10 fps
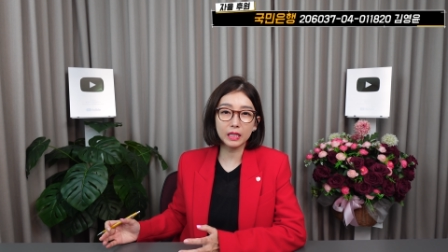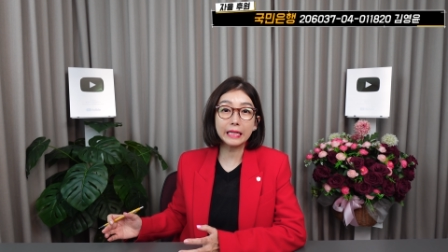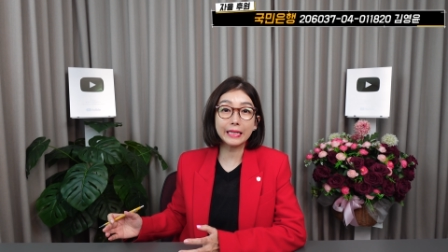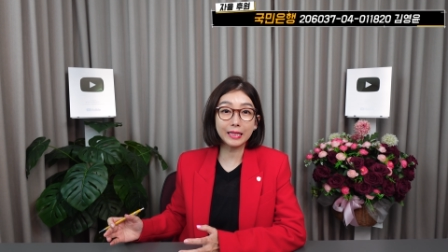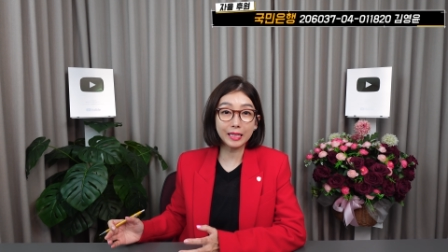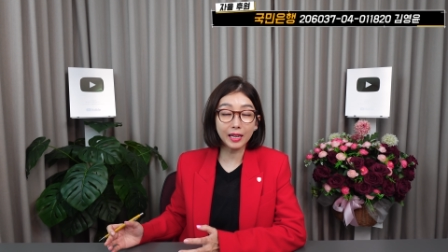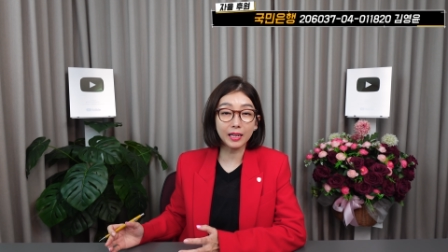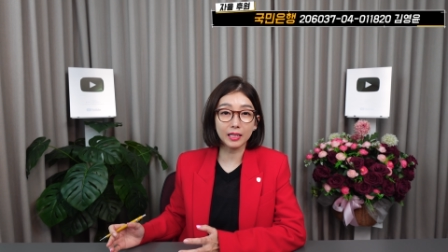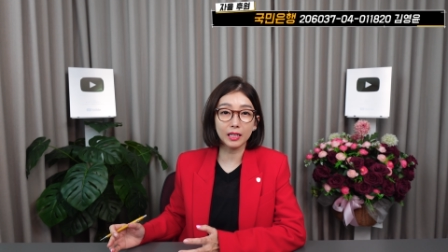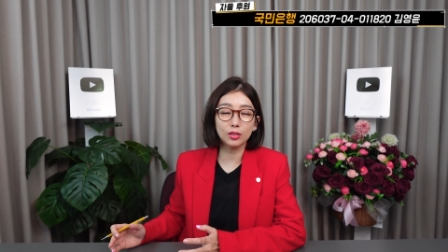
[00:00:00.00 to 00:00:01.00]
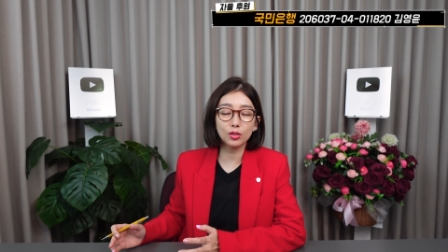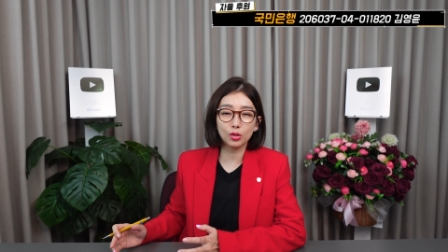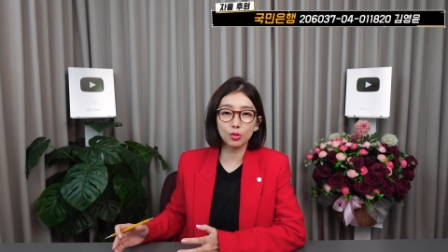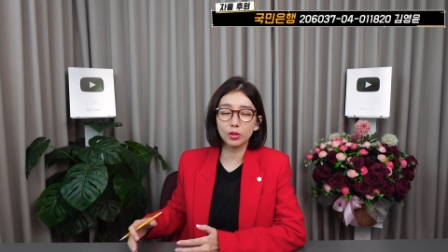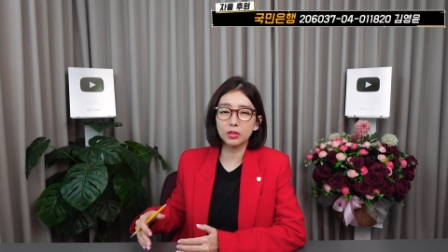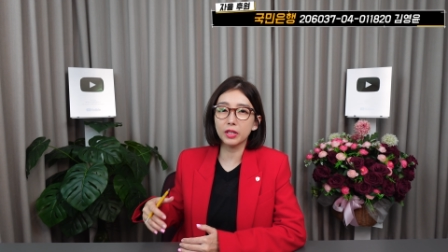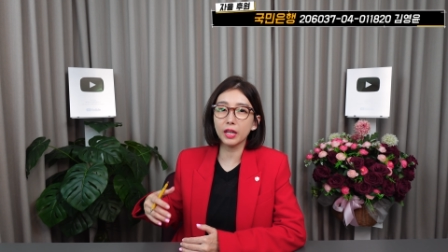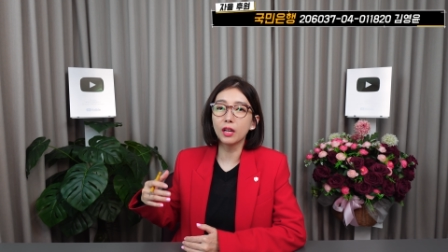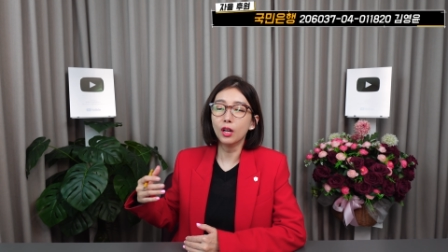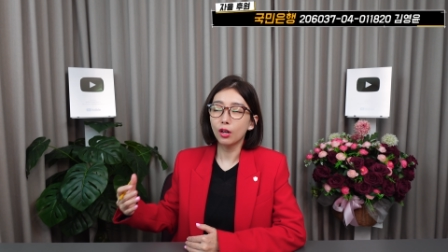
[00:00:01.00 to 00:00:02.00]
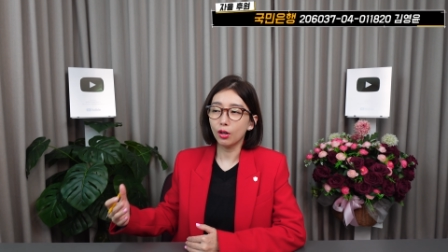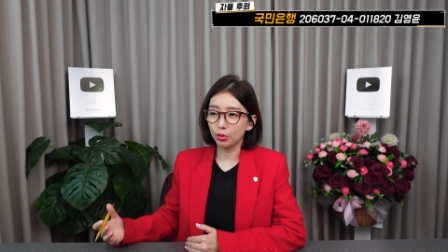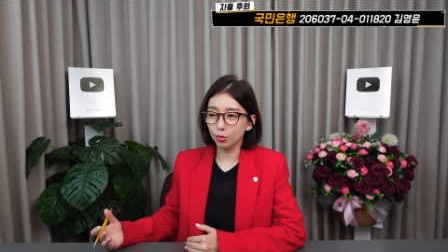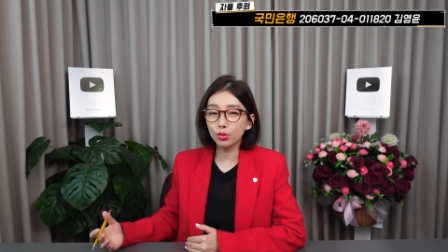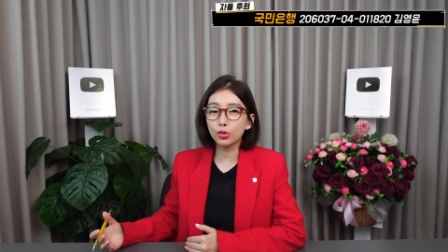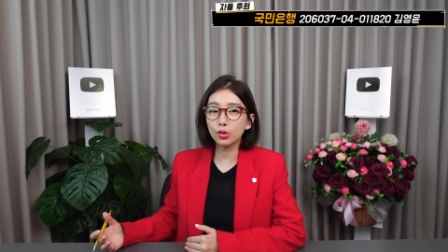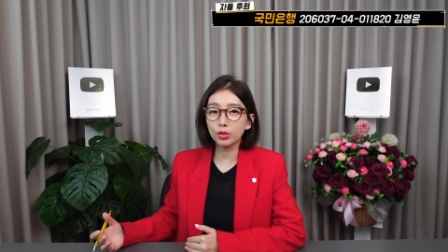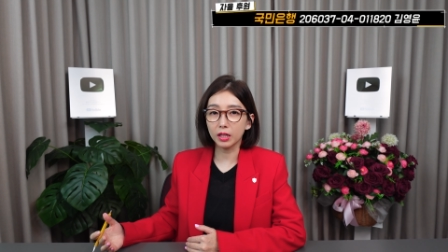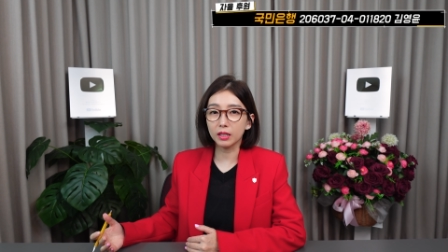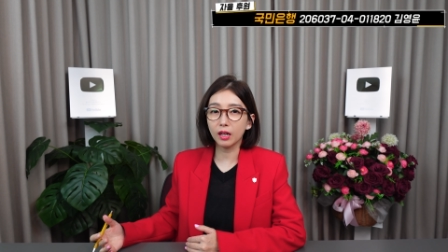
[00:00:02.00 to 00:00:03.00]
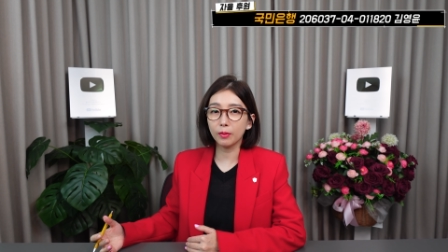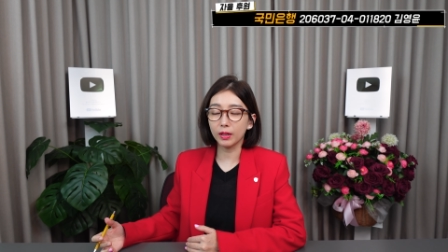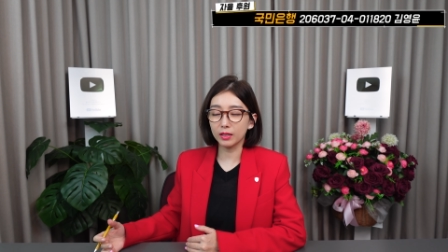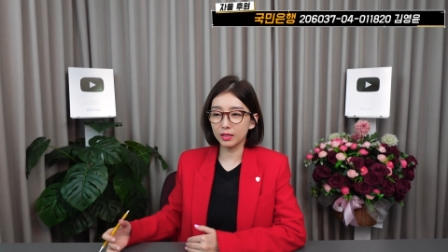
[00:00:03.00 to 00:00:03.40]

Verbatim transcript: 있다라는 식으로 그게 어, 노출될까봐